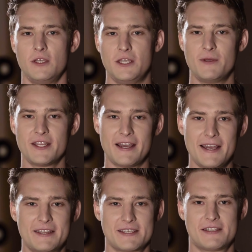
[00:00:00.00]
Именно
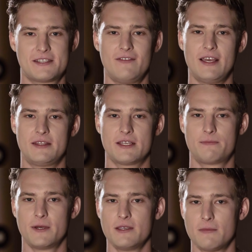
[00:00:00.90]
это заставляет нас
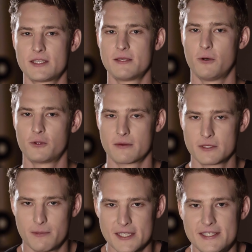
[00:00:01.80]
подниматься по утрам
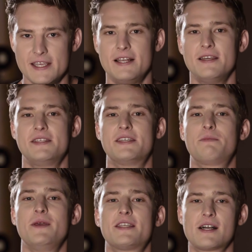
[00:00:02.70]
с постели,
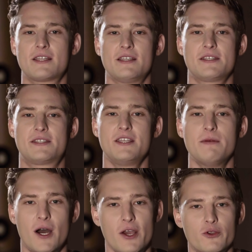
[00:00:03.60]
терпеть, когда нас
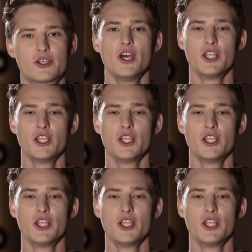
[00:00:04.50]
донимают,